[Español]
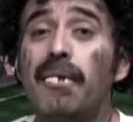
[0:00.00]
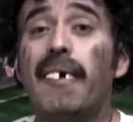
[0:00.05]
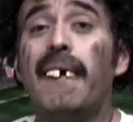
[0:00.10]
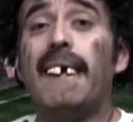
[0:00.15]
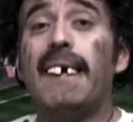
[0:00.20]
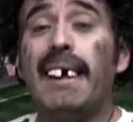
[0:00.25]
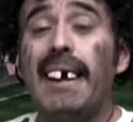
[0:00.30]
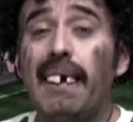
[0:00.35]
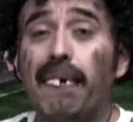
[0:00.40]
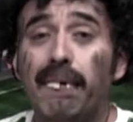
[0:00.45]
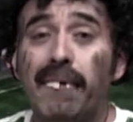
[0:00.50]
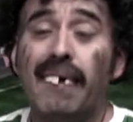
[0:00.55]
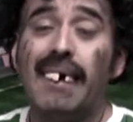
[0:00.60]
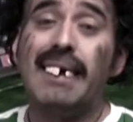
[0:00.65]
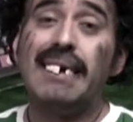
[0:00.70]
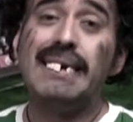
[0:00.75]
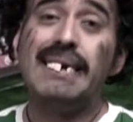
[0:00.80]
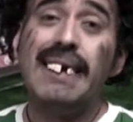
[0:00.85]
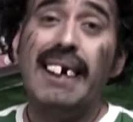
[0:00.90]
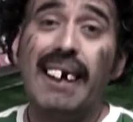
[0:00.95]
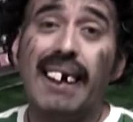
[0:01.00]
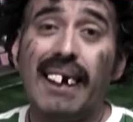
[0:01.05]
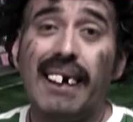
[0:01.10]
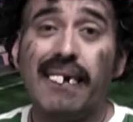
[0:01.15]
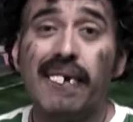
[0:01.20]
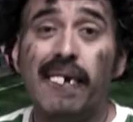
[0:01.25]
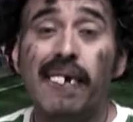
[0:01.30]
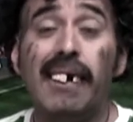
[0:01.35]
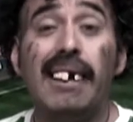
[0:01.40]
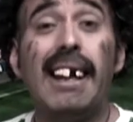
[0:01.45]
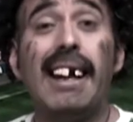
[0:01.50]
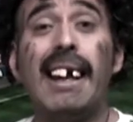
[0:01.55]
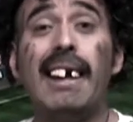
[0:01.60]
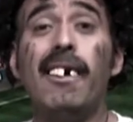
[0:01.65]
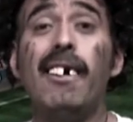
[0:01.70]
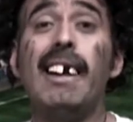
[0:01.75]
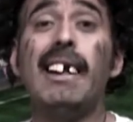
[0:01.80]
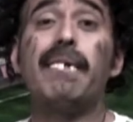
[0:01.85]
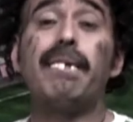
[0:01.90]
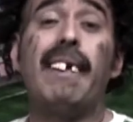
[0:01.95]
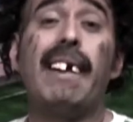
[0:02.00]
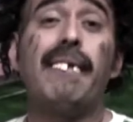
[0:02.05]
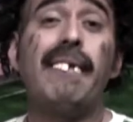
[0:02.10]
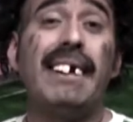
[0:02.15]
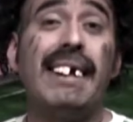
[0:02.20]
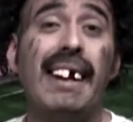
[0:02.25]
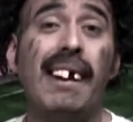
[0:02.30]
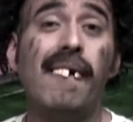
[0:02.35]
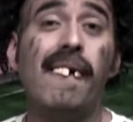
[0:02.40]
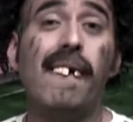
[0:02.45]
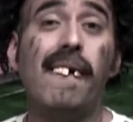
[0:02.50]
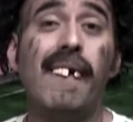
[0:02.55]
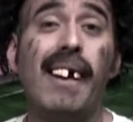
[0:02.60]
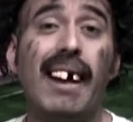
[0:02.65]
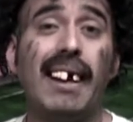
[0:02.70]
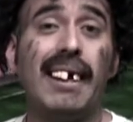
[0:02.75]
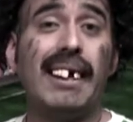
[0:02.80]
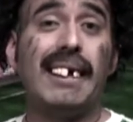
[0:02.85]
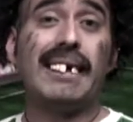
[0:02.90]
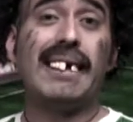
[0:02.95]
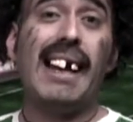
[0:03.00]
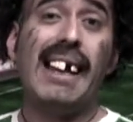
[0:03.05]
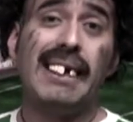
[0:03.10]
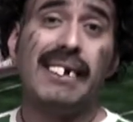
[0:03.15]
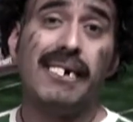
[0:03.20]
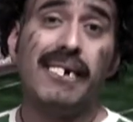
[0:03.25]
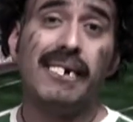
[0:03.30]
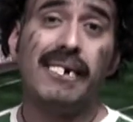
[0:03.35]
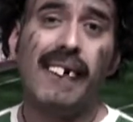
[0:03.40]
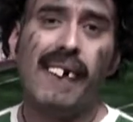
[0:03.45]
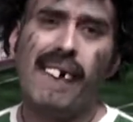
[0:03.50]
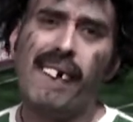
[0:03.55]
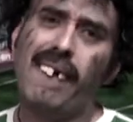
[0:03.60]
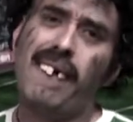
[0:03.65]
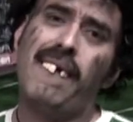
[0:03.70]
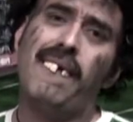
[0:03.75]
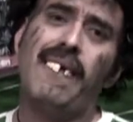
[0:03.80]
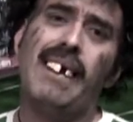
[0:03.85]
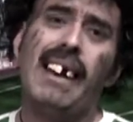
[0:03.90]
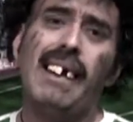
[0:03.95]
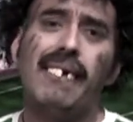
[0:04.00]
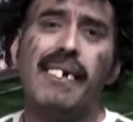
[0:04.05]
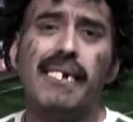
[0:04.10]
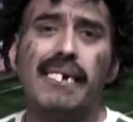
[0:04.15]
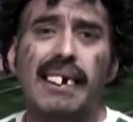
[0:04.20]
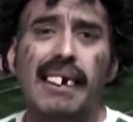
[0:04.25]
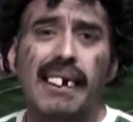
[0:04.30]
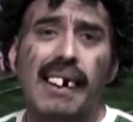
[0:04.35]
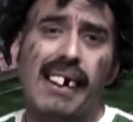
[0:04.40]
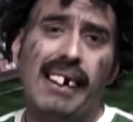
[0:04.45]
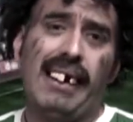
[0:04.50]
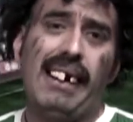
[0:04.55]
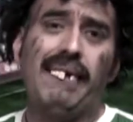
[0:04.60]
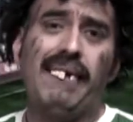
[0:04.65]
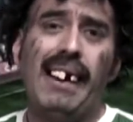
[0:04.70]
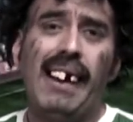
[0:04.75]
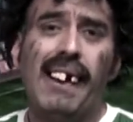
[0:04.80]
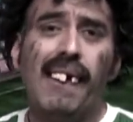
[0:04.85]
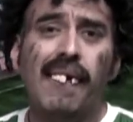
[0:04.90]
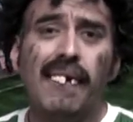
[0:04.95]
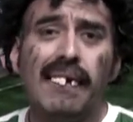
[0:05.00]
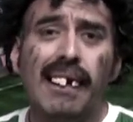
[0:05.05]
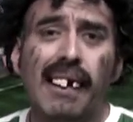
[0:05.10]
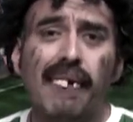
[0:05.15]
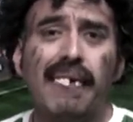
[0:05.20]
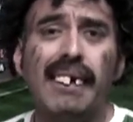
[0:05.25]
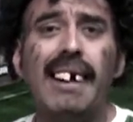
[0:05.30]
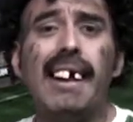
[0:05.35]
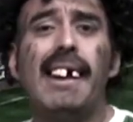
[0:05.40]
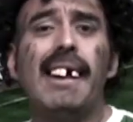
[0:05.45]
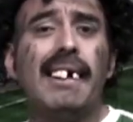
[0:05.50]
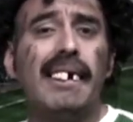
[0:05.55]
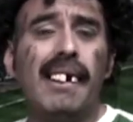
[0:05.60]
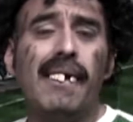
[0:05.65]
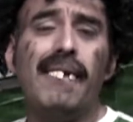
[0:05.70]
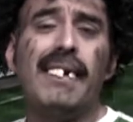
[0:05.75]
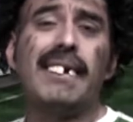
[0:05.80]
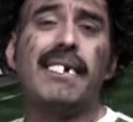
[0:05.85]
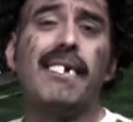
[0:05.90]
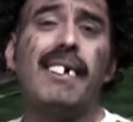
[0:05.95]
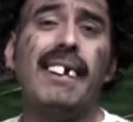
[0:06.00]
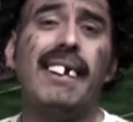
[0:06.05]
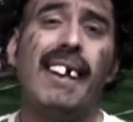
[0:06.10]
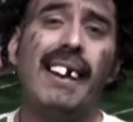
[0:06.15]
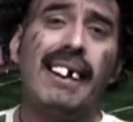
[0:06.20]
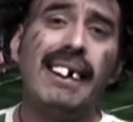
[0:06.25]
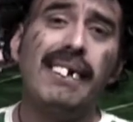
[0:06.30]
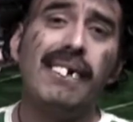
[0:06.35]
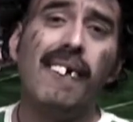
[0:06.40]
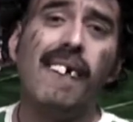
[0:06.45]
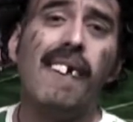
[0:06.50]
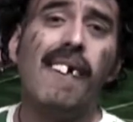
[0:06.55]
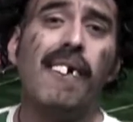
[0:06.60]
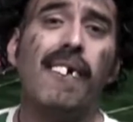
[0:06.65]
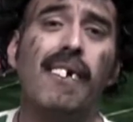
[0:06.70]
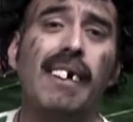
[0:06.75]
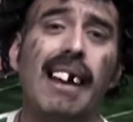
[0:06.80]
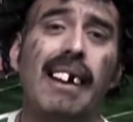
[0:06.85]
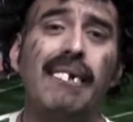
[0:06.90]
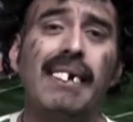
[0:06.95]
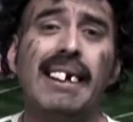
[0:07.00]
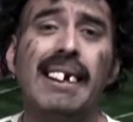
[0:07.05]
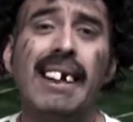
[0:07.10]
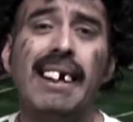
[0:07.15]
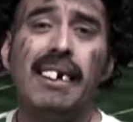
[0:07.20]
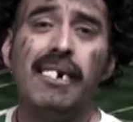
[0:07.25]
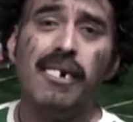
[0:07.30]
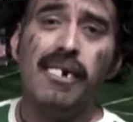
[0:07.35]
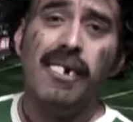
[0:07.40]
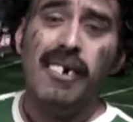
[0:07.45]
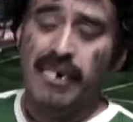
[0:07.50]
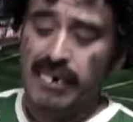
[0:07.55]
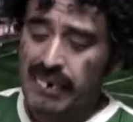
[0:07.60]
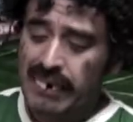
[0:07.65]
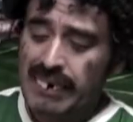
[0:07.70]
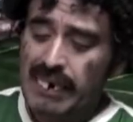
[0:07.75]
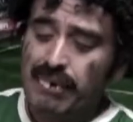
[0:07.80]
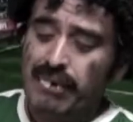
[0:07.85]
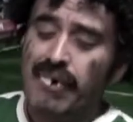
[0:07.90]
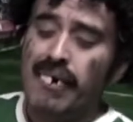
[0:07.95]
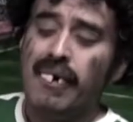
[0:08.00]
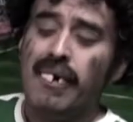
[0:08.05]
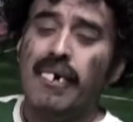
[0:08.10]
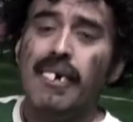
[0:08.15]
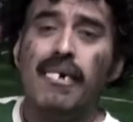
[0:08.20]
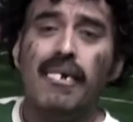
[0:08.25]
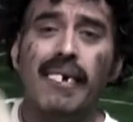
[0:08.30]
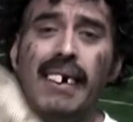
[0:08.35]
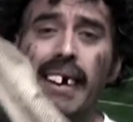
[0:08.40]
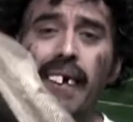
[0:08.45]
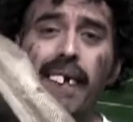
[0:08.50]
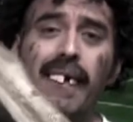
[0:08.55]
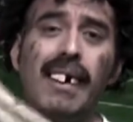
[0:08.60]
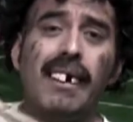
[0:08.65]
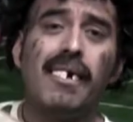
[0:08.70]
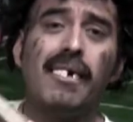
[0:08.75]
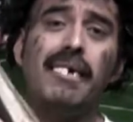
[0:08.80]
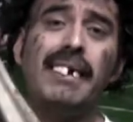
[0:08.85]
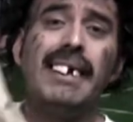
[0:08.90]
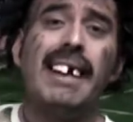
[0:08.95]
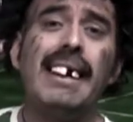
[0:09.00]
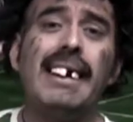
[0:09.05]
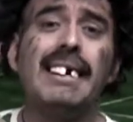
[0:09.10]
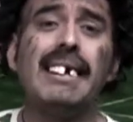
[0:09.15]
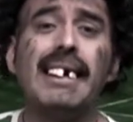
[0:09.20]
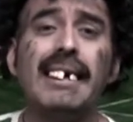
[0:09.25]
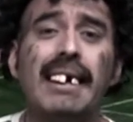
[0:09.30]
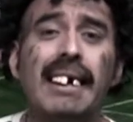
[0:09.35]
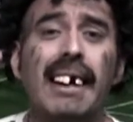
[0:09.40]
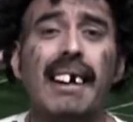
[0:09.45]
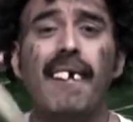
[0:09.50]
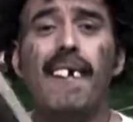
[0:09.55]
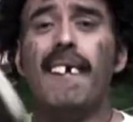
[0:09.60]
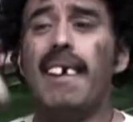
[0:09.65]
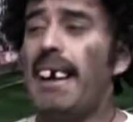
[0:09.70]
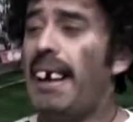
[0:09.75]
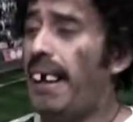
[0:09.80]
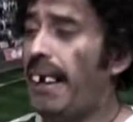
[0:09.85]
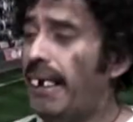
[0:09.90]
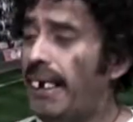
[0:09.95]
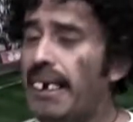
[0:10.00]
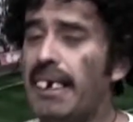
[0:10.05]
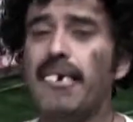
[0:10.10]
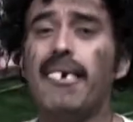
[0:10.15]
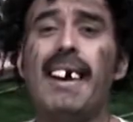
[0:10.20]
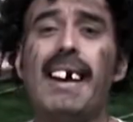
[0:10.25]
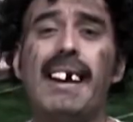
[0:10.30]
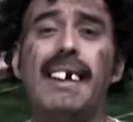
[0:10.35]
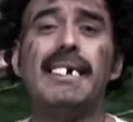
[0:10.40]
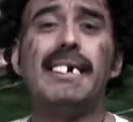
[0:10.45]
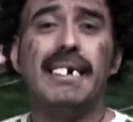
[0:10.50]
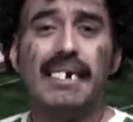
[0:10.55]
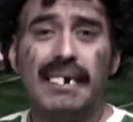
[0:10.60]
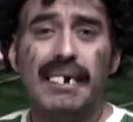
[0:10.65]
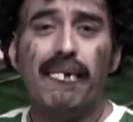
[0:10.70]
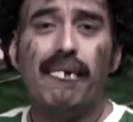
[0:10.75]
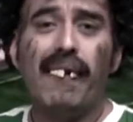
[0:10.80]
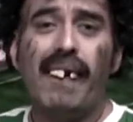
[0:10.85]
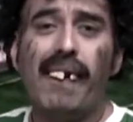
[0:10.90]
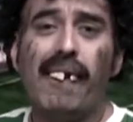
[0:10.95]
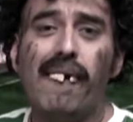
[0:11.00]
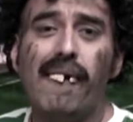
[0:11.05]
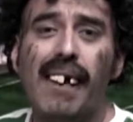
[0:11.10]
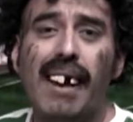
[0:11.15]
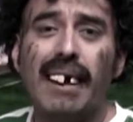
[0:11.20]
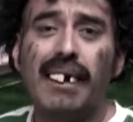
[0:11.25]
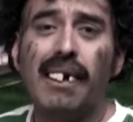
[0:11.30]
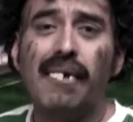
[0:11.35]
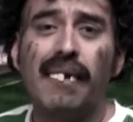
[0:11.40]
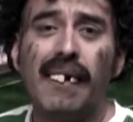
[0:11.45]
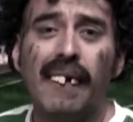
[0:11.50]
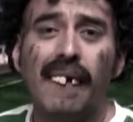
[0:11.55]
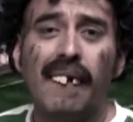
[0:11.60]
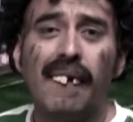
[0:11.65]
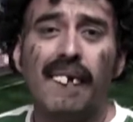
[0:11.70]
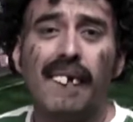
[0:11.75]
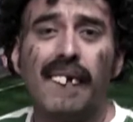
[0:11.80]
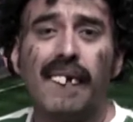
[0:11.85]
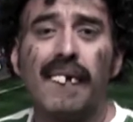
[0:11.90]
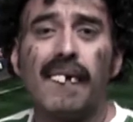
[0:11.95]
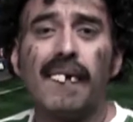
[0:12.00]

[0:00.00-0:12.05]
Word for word: ¿Por qué? Por la sencilla razón de que no les permitieron jugar descalzos como la ve usted, qué mala onda, mire, yo me solidarizo con la banda hindú, yo tampoco voy a jugar con mi tenis, así que órale, iguales, si sí se puede jugar, ¿cómo no?